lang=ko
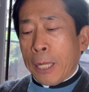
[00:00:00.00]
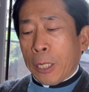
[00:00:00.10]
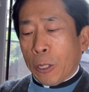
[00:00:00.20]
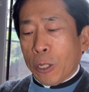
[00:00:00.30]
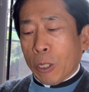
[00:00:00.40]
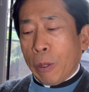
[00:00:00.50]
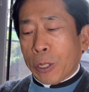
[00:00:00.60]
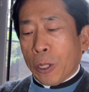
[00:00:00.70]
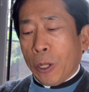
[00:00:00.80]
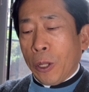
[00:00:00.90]
그런
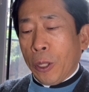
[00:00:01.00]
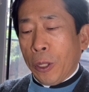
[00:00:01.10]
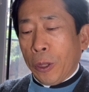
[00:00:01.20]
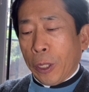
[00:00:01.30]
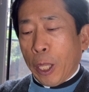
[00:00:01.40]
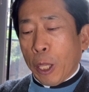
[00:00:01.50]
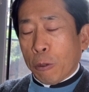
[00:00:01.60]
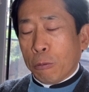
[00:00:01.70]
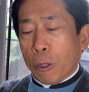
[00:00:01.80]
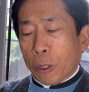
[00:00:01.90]
점에서 내
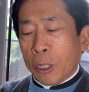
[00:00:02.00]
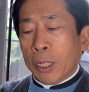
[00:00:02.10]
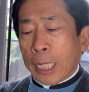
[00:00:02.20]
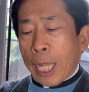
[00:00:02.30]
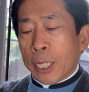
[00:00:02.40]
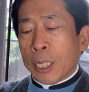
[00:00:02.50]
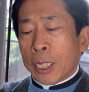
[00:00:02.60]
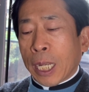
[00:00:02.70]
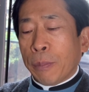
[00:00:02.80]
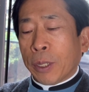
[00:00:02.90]
구원은 다른
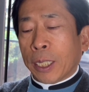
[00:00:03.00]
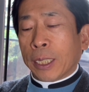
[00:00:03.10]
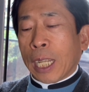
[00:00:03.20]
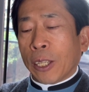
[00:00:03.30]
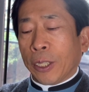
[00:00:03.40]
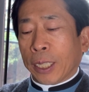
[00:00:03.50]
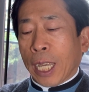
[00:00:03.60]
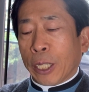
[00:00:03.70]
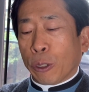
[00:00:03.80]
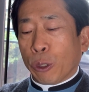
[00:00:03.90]
사람들한테 달려
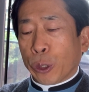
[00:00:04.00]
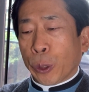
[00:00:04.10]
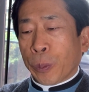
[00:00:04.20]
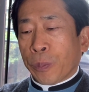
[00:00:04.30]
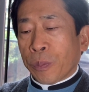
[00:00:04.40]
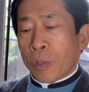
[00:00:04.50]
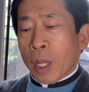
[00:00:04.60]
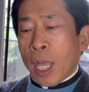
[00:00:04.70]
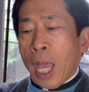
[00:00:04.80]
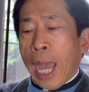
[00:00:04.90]
있다 는 거죠.
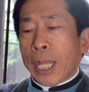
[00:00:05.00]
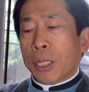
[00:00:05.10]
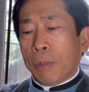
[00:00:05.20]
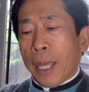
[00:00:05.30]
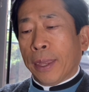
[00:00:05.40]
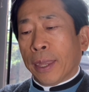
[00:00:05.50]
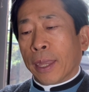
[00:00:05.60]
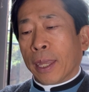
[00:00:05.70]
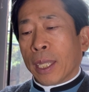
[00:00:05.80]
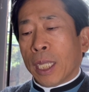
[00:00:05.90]
하지만
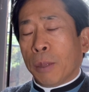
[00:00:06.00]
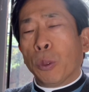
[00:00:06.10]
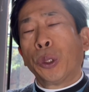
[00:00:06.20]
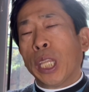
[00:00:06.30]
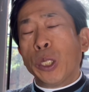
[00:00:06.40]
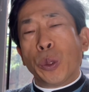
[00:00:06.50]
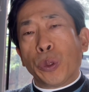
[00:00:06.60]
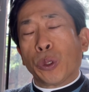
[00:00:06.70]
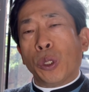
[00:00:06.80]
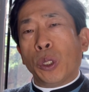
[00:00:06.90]
못된
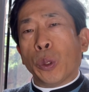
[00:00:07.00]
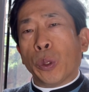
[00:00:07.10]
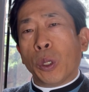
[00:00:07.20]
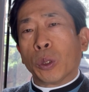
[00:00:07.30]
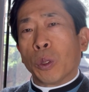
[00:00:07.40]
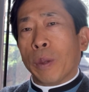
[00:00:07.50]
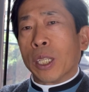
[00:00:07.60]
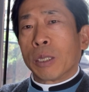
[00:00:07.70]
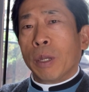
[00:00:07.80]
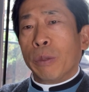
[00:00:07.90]
종들을 오늘 또
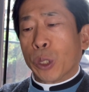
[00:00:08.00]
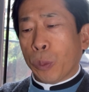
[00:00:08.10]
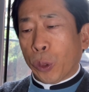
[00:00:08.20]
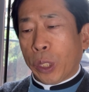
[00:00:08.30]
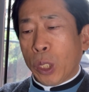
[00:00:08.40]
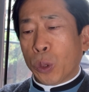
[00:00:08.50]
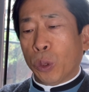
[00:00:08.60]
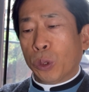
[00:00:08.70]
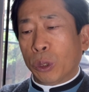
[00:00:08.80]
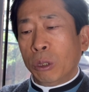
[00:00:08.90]
말씀하면서 못된
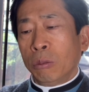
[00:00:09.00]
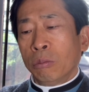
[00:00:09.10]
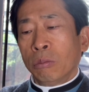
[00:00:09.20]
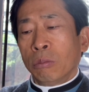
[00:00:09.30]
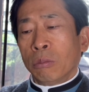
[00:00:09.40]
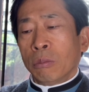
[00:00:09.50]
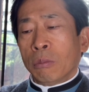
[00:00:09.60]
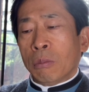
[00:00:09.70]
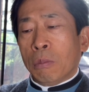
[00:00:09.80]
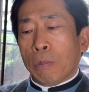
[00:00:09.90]
종들은
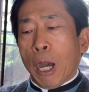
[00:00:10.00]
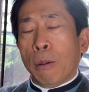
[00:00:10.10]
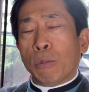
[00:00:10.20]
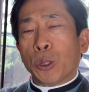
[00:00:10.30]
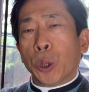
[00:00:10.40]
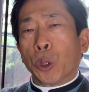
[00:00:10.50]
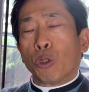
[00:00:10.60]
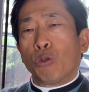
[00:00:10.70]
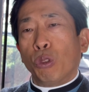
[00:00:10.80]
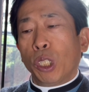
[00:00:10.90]

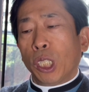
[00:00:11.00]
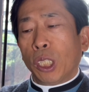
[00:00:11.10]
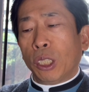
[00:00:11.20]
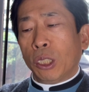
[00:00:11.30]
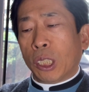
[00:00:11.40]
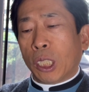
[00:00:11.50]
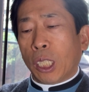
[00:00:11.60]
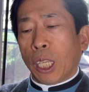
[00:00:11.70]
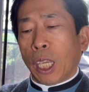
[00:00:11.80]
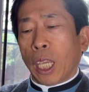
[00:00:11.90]
마음속으로 주인이
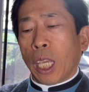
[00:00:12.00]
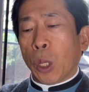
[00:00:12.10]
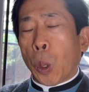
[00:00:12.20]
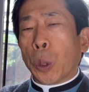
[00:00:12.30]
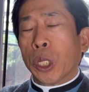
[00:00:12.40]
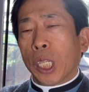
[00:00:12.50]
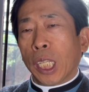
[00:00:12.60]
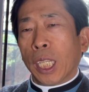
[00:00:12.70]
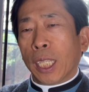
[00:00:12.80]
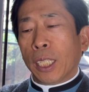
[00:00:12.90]
늦게
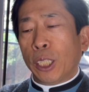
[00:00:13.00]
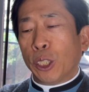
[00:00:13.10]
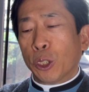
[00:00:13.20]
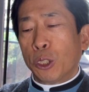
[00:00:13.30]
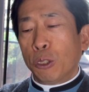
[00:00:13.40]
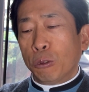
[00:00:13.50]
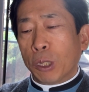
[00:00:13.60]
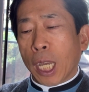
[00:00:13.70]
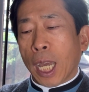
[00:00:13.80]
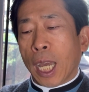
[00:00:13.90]
오려니
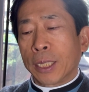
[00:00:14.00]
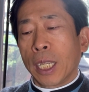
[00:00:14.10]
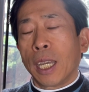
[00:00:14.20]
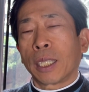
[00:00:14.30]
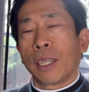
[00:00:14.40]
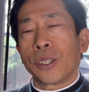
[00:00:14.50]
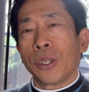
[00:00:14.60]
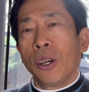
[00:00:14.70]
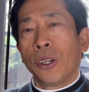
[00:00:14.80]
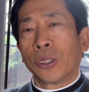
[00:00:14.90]
늦어지는구나
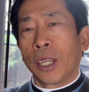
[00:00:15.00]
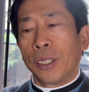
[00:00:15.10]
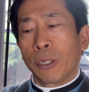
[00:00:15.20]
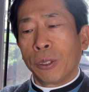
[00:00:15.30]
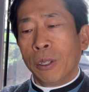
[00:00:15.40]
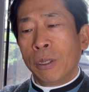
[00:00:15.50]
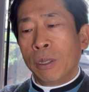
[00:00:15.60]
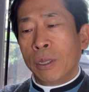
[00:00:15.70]
생각해서 어떻게 한다고요?